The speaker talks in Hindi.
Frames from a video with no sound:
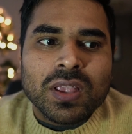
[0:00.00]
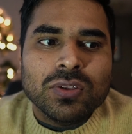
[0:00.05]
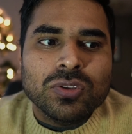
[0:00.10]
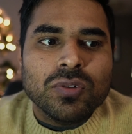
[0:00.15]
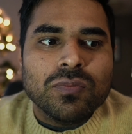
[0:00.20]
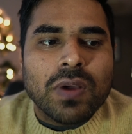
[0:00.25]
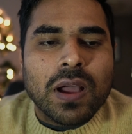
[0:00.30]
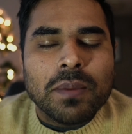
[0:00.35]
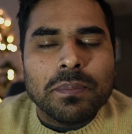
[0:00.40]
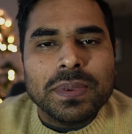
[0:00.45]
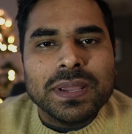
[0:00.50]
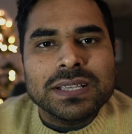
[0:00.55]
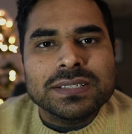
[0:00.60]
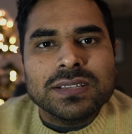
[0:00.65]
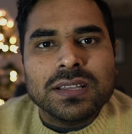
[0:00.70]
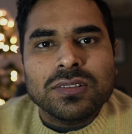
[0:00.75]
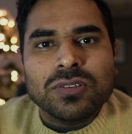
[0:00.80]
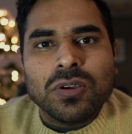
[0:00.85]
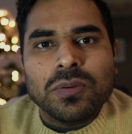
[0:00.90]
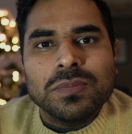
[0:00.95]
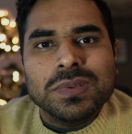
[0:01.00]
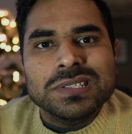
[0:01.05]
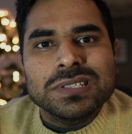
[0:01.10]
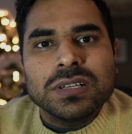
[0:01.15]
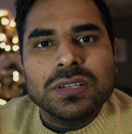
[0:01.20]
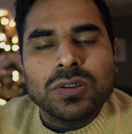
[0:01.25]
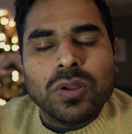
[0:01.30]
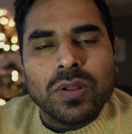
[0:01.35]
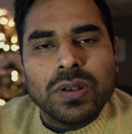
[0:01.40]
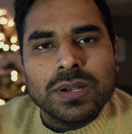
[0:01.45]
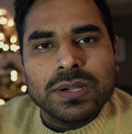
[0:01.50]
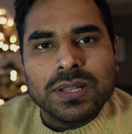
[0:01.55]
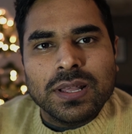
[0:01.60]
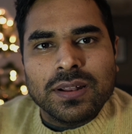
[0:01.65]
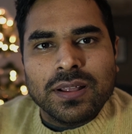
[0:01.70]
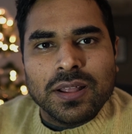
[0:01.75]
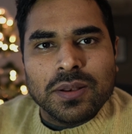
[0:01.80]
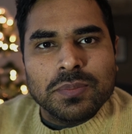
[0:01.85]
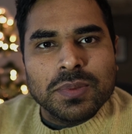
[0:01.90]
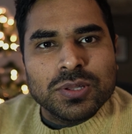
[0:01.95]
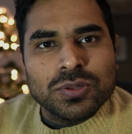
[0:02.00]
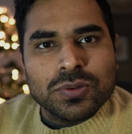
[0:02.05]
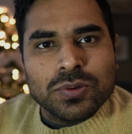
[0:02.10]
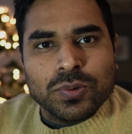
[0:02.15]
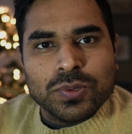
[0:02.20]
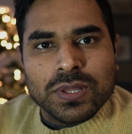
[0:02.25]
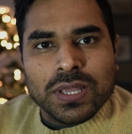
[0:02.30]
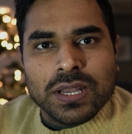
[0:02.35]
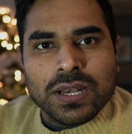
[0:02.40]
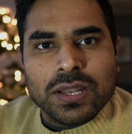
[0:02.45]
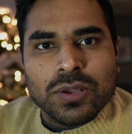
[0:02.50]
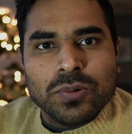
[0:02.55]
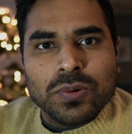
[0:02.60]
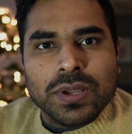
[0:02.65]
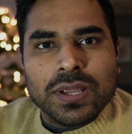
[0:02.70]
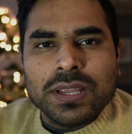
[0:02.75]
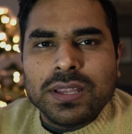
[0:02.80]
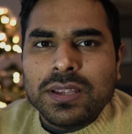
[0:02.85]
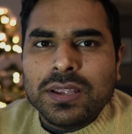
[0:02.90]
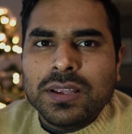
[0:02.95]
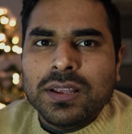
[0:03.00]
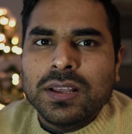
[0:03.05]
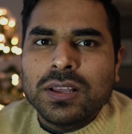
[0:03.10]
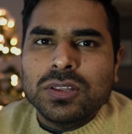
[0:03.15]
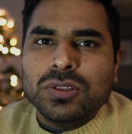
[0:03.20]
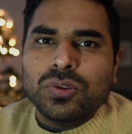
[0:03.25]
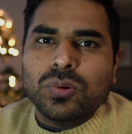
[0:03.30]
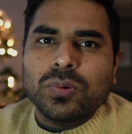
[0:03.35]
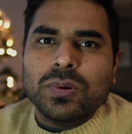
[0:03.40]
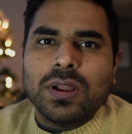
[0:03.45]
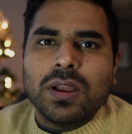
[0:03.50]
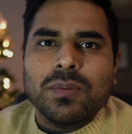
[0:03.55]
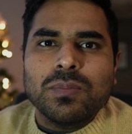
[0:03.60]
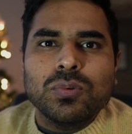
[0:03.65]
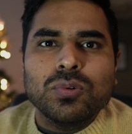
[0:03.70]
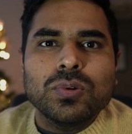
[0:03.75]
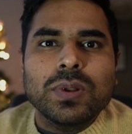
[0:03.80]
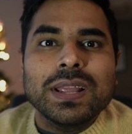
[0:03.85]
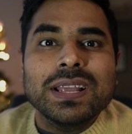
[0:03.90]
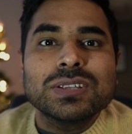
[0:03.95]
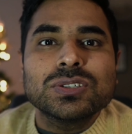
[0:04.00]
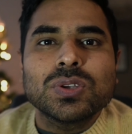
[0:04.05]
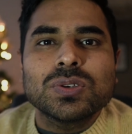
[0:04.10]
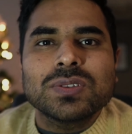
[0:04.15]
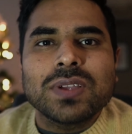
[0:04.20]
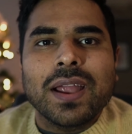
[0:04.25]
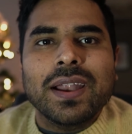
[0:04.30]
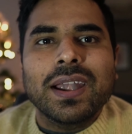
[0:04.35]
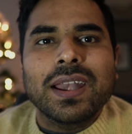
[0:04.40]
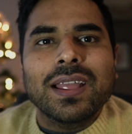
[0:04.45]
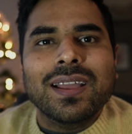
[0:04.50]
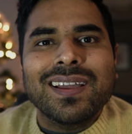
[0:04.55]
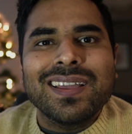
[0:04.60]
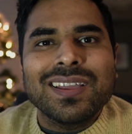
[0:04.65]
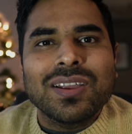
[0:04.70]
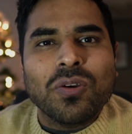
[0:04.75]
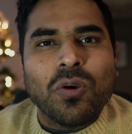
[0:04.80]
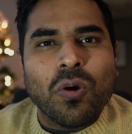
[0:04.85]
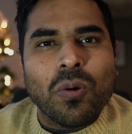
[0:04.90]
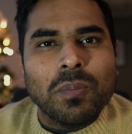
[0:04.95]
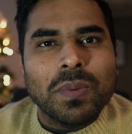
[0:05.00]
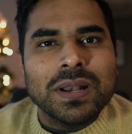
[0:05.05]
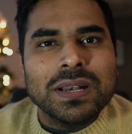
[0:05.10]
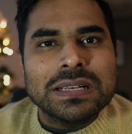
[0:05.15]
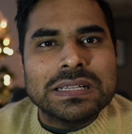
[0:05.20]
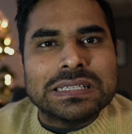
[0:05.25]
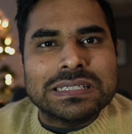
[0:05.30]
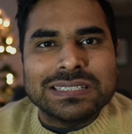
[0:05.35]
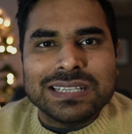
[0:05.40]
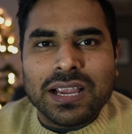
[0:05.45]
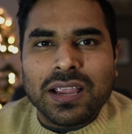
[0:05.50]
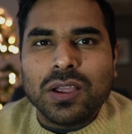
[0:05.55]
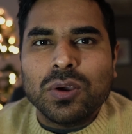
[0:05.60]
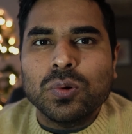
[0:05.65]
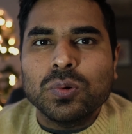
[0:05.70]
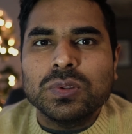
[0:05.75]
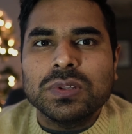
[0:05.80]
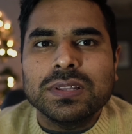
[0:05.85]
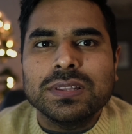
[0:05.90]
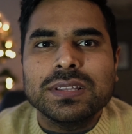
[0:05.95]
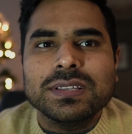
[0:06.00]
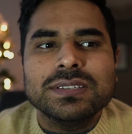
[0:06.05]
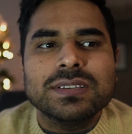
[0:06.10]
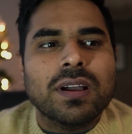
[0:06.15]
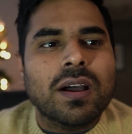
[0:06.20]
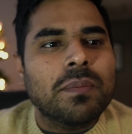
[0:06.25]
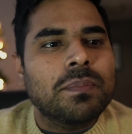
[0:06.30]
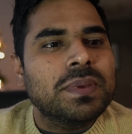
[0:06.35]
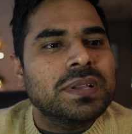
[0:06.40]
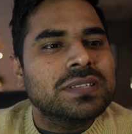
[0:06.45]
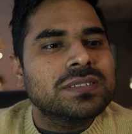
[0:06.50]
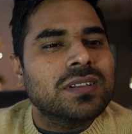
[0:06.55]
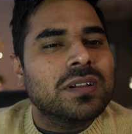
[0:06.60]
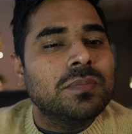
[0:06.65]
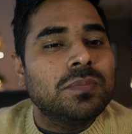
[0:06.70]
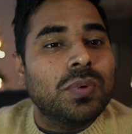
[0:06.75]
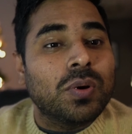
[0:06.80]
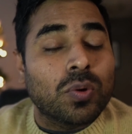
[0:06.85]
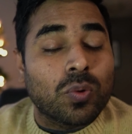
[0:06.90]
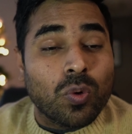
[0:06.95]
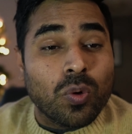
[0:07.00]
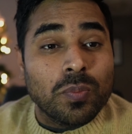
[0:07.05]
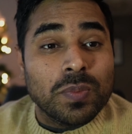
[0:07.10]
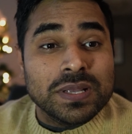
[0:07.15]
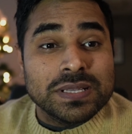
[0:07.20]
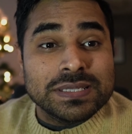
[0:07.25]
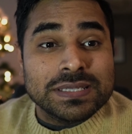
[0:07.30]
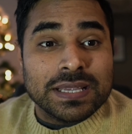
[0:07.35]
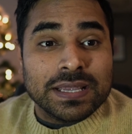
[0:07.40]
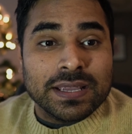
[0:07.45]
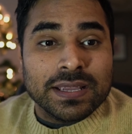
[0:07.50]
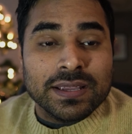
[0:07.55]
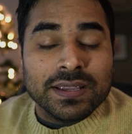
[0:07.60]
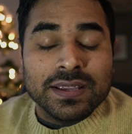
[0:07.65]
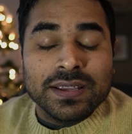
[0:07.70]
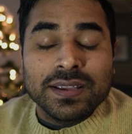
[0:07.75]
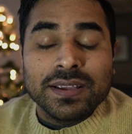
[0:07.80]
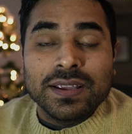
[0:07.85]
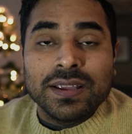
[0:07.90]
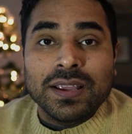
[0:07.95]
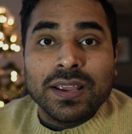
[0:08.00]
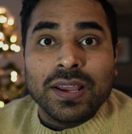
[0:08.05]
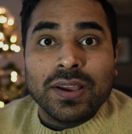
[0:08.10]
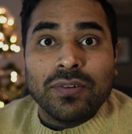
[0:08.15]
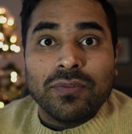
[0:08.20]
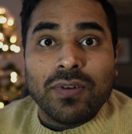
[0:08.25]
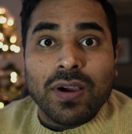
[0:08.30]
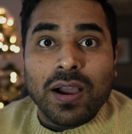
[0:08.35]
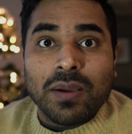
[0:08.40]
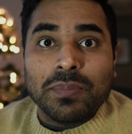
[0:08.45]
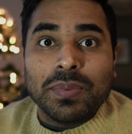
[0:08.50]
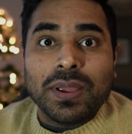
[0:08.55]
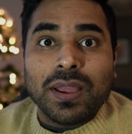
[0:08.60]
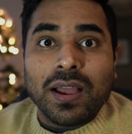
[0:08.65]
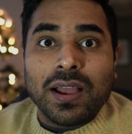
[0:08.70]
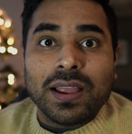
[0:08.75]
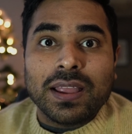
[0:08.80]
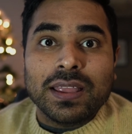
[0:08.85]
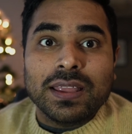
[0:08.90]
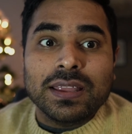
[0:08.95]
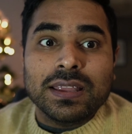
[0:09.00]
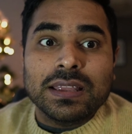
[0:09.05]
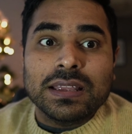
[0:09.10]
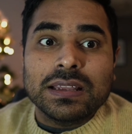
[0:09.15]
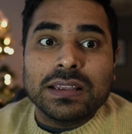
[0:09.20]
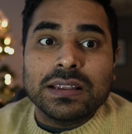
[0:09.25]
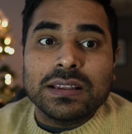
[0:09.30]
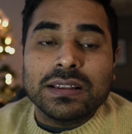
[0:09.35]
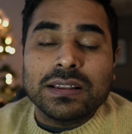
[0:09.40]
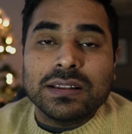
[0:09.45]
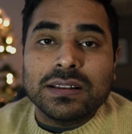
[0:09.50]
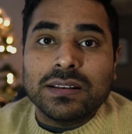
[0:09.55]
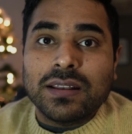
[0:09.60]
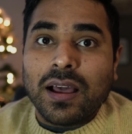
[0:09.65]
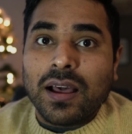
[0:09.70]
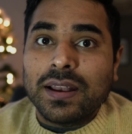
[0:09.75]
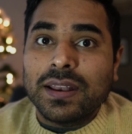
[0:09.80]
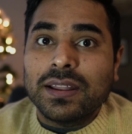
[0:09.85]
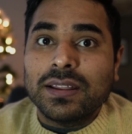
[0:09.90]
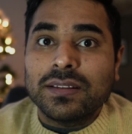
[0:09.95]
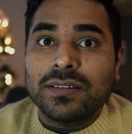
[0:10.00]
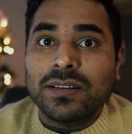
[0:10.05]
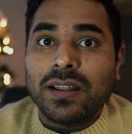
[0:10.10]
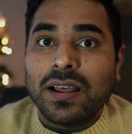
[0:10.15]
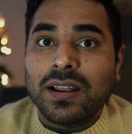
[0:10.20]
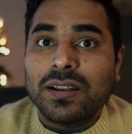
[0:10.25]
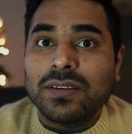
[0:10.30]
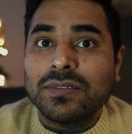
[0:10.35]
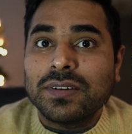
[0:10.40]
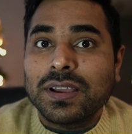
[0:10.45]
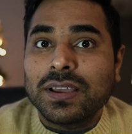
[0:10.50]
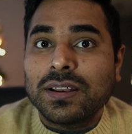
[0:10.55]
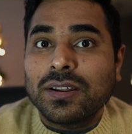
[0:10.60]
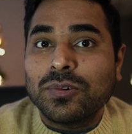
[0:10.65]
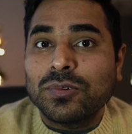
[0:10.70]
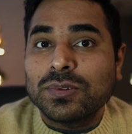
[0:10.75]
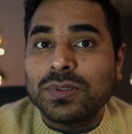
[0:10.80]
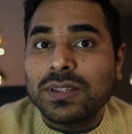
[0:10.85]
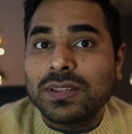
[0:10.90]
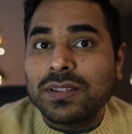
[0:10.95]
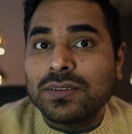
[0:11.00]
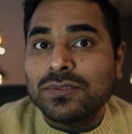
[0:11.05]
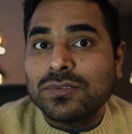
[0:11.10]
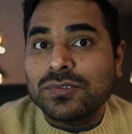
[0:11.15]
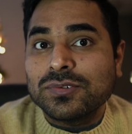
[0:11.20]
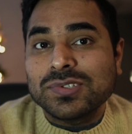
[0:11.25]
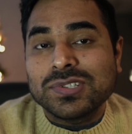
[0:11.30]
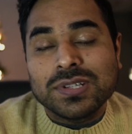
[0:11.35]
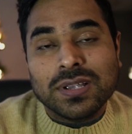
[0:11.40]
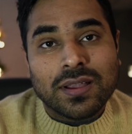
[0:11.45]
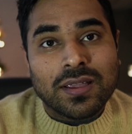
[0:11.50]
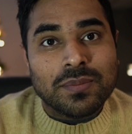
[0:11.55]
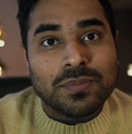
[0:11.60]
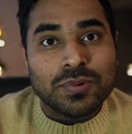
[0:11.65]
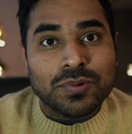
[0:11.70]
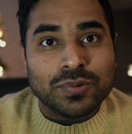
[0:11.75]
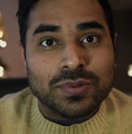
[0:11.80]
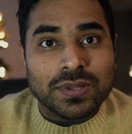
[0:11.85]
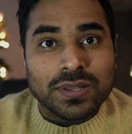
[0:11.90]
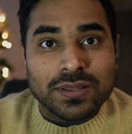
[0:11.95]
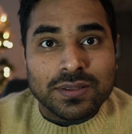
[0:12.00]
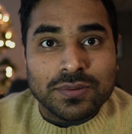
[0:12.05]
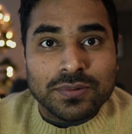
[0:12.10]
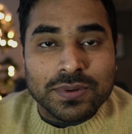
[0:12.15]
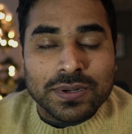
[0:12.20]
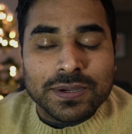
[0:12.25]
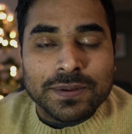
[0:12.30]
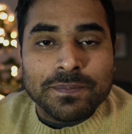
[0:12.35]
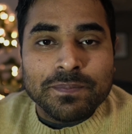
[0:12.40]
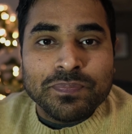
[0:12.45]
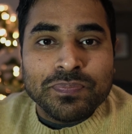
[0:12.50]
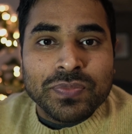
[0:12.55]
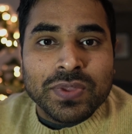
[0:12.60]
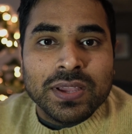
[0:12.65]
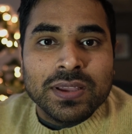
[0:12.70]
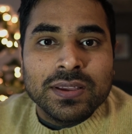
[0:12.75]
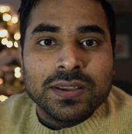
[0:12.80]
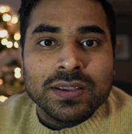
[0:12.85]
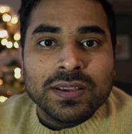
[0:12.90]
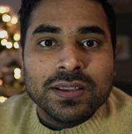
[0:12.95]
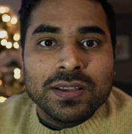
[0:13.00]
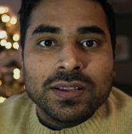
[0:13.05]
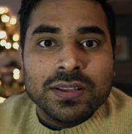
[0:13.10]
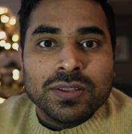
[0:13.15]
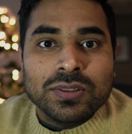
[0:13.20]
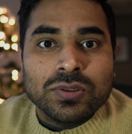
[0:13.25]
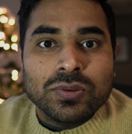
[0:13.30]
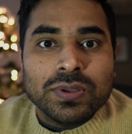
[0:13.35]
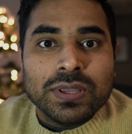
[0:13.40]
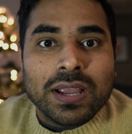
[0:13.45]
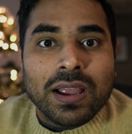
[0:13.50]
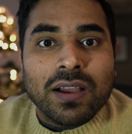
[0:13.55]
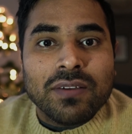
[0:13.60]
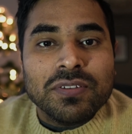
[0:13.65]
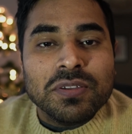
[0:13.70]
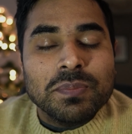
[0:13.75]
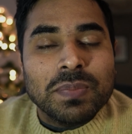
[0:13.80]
तो वहाँ पे ऐसा था ऑब्वियसली टॉयलेट हर घर में तो होते ही नहीं होंगे तो उनका पूरा एक सोसाइटी का एक कॉमन जगह होती थी जहाँ पे सब रोमन्स हैं वहाँ पे आके नहाने नहाना वगैरह होता था वो उस जगह पर होता था उनका तो ये काफ़ी